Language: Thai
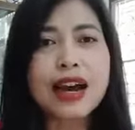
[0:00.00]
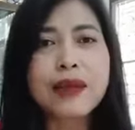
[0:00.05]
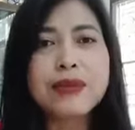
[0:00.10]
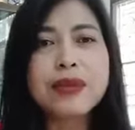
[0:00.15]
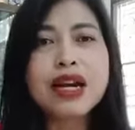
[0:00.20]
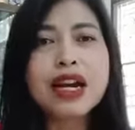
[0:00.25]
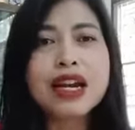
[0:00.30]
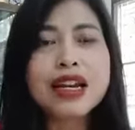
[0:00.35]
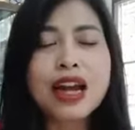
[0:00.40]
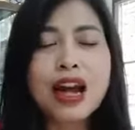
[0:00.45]

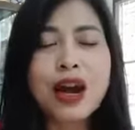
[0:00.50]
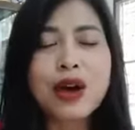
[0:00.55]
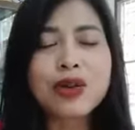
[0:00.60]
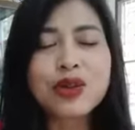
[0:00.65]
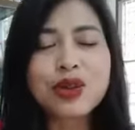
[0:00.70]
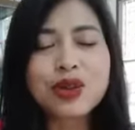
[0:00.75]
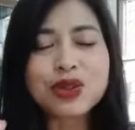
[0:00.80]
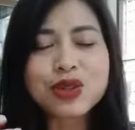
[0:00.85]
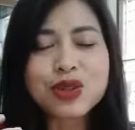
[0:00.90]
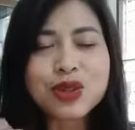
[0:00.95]
เมื่อเรา
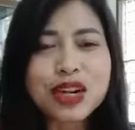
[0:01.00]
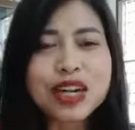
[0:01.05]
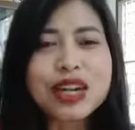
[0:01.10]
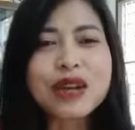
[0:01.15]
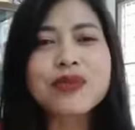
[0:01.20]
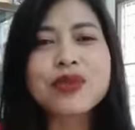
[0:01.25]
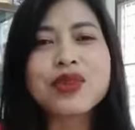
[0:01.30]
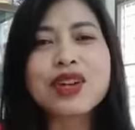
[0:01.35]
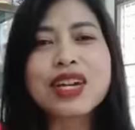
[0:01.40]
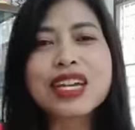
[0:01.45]
ลงทุนให้กั
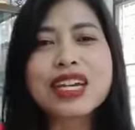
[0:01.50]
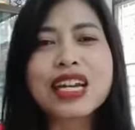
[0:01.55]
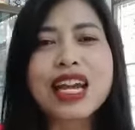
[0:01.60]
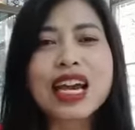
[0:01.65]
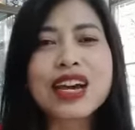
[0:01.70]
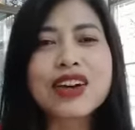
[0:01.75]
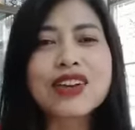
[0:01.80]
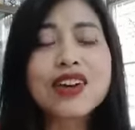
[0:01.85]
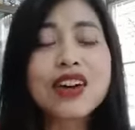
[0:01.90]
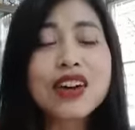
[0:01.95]
บตัวเองแล้
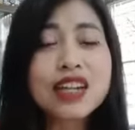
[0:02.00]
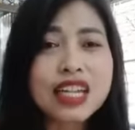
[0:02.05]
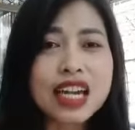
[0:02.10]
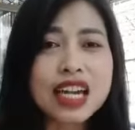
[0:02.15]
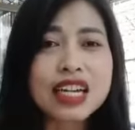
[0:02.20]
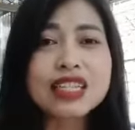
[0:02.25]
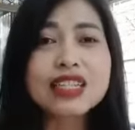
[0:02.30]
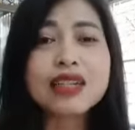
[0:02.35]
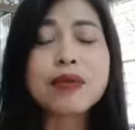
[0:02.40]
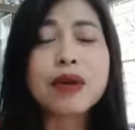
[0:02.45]
วก็อย่า
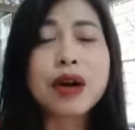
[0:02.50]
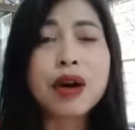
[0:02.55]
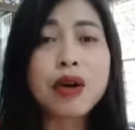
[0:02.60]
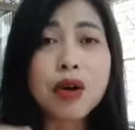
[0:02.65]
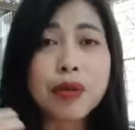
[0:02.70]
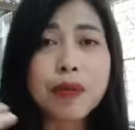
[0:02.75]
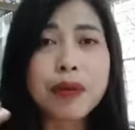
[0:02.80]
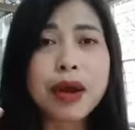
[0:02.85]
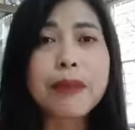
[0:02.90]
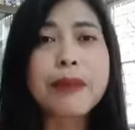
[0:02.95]
ลืมเอาอ
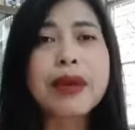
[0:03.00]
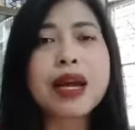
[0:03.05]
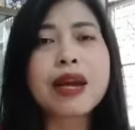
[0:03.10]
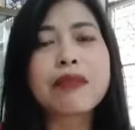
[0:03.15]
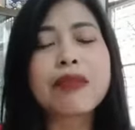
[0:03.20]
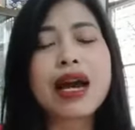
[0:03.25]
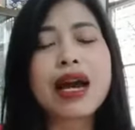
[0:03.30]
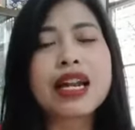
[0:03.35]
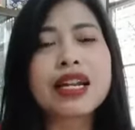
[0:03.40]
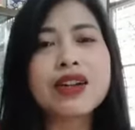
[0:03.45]
อกมาแบ่ง
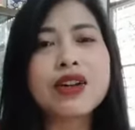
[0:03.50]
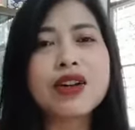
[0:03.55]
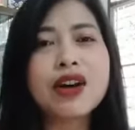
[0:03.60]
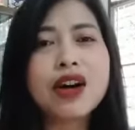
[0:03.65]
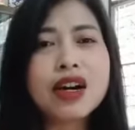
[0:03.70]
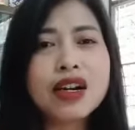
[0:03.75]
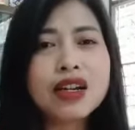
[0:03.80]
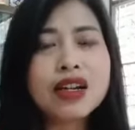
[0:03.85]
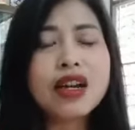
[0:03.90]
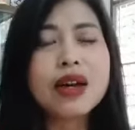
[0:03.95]
ปันเนาะ
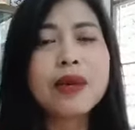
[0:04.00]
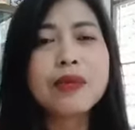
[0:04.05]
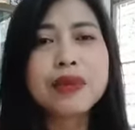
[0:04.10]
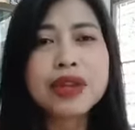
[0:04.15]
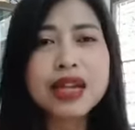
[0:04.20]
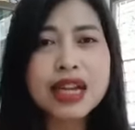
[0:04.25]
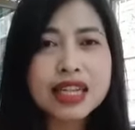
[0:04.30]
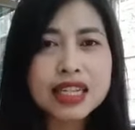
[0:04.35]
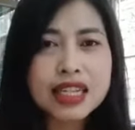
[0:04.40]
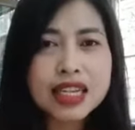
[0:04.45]

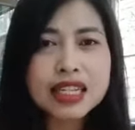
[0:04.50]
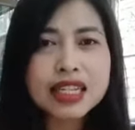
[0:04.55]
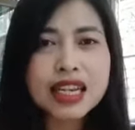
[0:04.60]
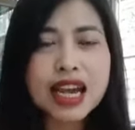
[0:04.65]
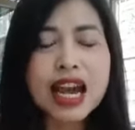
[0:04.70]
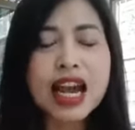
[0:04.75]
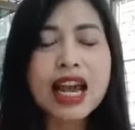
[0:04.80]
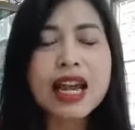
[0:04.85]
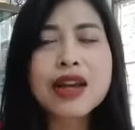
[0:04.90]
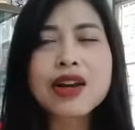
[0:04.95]
เพื่อที่จะ
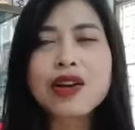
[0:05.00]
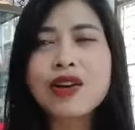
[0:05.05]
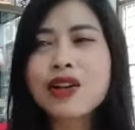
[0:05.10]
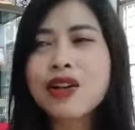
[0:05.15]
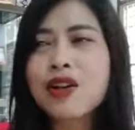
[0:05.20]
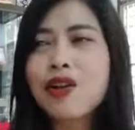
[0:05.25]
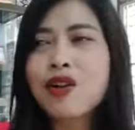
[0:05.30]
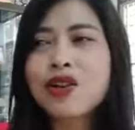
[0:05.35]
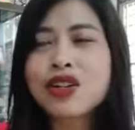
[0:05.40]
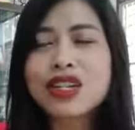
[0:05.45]
ให้
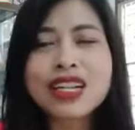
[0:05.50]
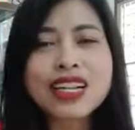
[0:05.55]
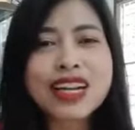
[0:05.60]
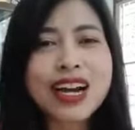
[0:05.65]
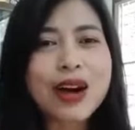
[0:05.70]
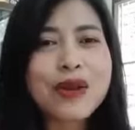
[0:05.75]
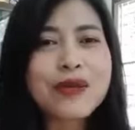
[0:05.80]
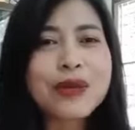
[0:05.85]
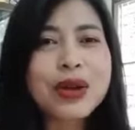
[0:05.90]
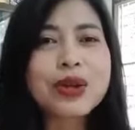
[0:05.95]
คนที่
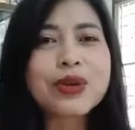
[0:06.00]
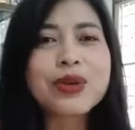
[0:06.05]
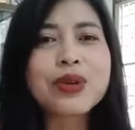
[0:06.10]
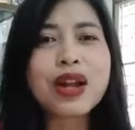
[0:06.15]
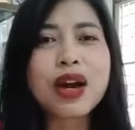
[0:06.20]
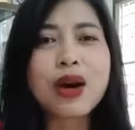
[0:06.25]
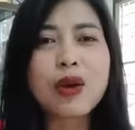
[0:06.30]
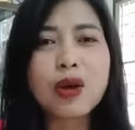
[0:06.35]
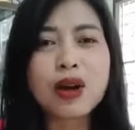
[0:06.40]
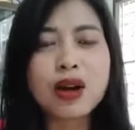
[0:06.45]
เข้ามาดู
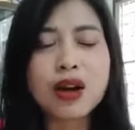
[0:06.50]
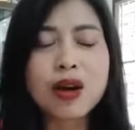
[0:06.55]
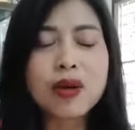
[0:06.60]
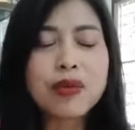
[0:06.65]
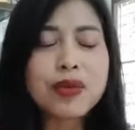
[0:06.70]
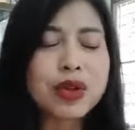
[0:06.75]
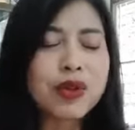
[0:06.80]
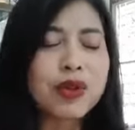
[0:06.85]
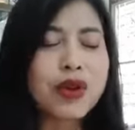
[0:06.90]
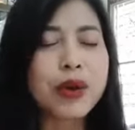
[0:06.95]
เราเขา
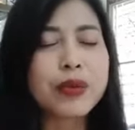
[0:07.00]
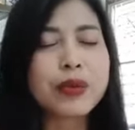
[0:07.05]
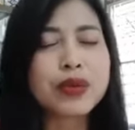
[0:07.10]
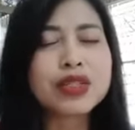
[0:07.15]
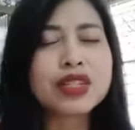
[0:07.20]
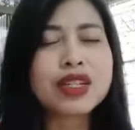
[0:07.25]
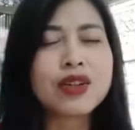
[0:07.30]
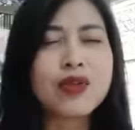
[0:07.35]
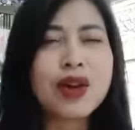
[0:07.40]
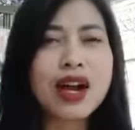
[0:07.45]
มีความรู้
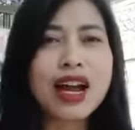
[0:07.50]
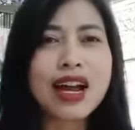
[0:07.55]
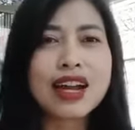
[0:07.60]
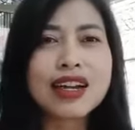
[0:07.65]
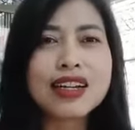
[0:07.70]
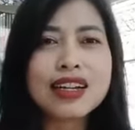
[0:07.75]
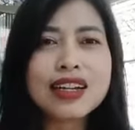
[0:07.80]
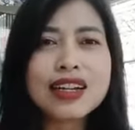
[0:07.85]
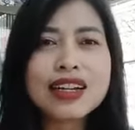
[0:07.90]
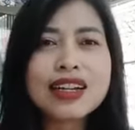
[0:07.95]
สึกว่า
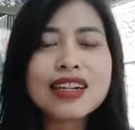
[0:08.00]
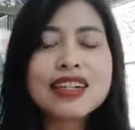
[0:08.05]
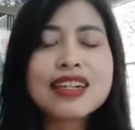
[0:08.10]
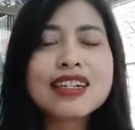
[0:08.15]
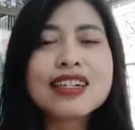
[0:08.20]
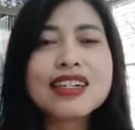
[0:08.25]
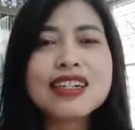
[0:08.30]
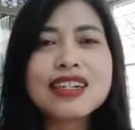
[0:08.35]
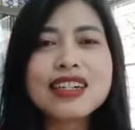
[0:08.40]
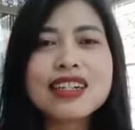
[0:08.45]
เอ
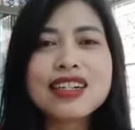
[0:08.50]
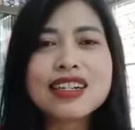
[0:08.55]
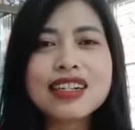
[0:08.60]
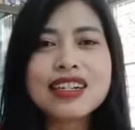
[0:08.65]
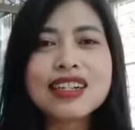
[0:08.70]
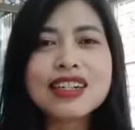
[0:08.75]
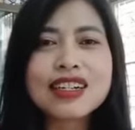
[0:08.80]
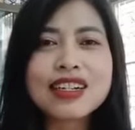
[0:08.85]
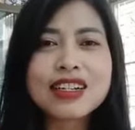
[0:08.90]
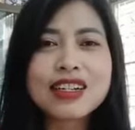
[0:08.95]
อ
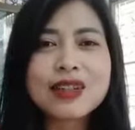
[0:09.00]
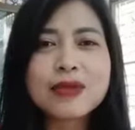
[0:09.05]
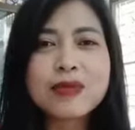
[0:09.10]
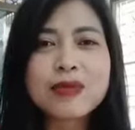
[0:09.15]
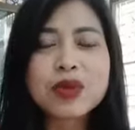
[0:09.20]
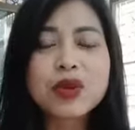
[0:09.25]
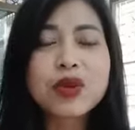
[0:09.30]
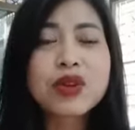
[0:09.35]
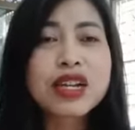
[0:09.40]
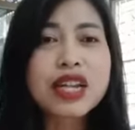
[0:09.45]

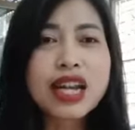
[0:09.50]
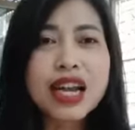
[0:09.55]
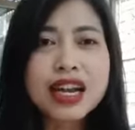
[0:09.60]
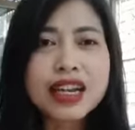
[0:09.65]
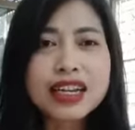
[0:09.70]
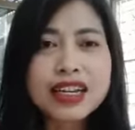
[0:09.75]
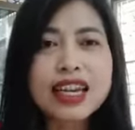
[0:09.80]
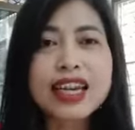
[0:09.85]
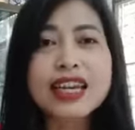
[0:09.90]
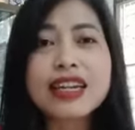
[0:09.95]
คนนี้
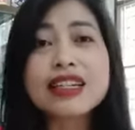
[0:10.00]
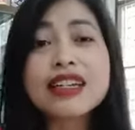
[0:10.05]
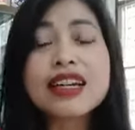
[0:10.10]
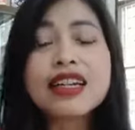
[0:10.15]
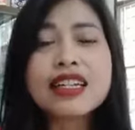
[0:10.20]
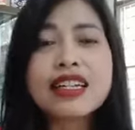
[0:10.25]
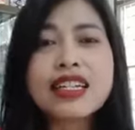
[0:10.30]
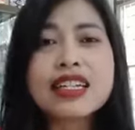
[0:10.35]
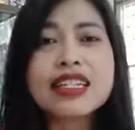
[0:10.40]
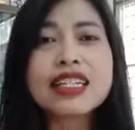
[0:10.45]
เก่งเรื่อง
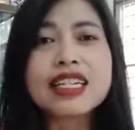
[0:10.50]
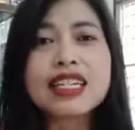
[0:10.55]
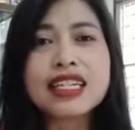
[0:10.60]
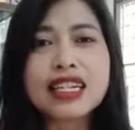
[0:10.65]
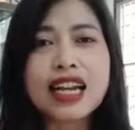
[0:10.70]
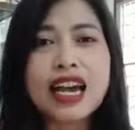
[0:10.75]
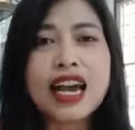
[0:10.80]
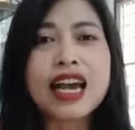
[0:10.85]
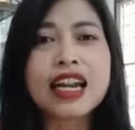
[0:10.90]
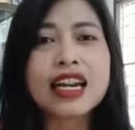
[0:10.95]
นี้จริง
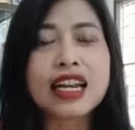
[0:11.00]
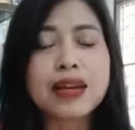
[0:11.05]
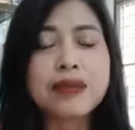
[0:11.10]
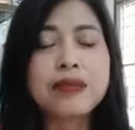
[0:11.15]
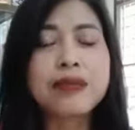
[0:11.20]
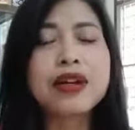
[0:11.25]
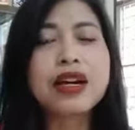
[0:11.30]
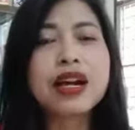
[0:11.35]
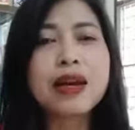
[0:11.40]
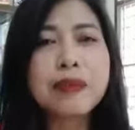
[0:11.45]
นะอะไร
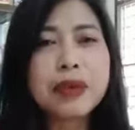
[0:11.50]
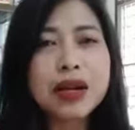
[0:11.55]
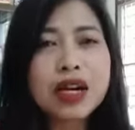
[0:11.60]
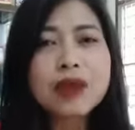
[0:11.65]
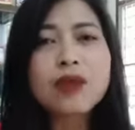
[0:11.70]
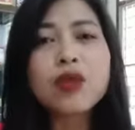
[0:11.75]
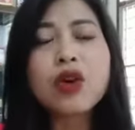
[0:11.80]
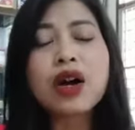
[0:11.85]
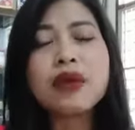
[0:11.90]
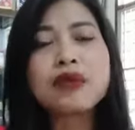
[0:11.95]
เพื่อเพิ่
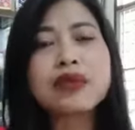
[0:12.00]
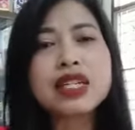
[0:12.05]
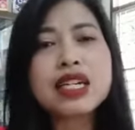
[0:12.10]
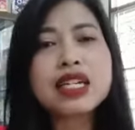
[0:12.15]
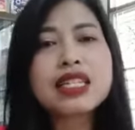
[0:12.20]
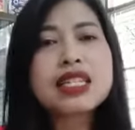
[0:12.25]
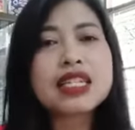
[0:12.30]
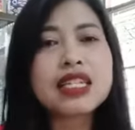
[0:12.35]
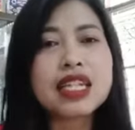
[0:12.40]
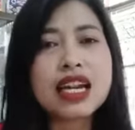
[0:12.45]
มความเชื่อ
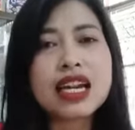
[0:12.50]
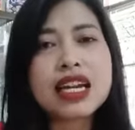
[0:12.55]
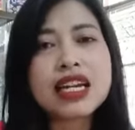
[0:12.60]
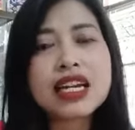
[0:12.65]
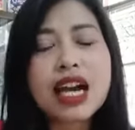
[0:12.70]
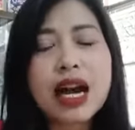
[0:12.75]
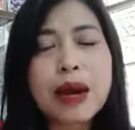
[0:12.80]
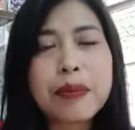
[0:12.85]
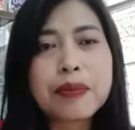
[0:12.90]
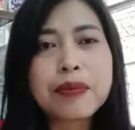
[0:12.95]
ถือให้
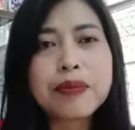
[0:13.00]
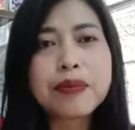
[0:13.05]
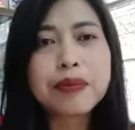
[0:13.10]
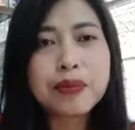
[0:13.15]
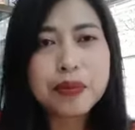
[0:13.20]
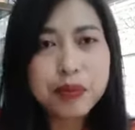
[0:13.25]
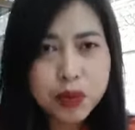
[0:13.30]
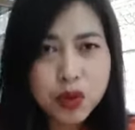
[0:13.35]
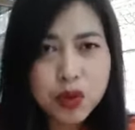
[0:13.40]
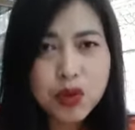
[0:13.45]
กับ
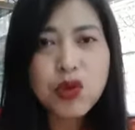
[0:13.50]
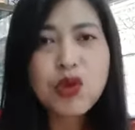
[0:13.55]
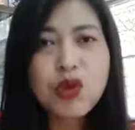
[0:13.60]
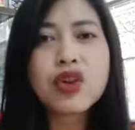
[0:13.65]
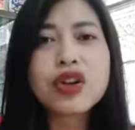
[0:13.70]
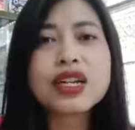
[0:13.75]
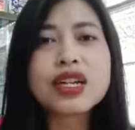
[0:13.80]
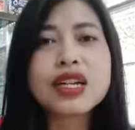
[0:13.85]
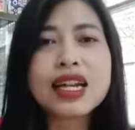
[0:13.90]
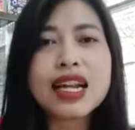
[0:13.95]
ผู้ค
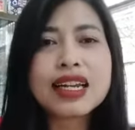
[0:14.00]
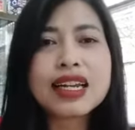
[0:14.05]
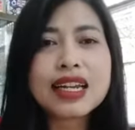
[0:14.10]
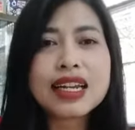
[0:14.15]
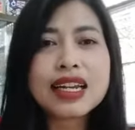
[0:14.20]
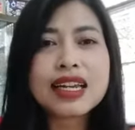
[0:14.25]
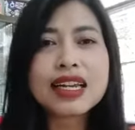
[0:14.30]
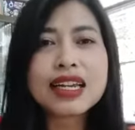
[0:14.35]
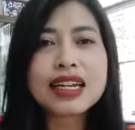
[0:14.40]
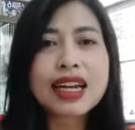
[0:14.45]
นนั่นเอ
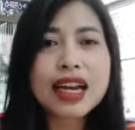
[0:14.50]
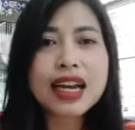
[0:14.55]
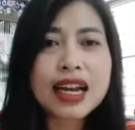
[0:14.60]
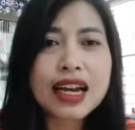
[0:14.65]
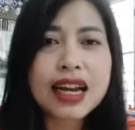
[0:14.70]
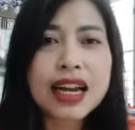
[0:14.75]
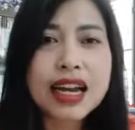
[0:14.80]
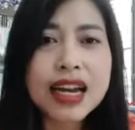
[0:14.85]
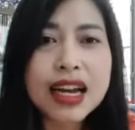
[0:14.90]
งนะคะ